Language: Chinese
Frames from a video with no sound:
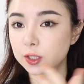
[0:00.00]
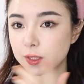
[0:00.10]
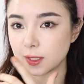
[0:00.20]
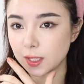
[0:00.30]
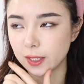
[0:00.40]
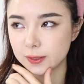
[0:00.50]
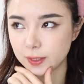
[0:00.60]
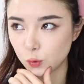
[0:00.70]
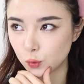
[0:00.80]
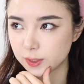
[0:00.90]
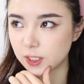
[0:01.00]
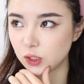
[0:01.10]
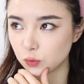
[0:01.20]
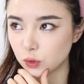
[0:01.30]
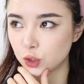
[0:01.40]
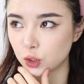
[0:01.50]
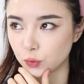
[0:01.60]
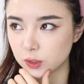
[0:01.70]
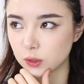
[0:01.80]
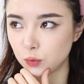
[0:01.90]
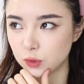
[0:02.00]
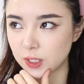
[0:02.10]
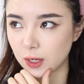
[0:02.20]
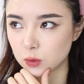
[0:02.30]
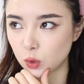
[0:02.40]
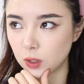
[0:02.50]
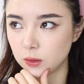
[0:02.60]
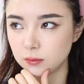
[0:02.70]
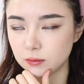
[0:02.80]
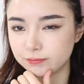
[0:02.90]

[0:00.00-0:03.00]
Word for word: 是接下来在我心中的手撕绿茶妆，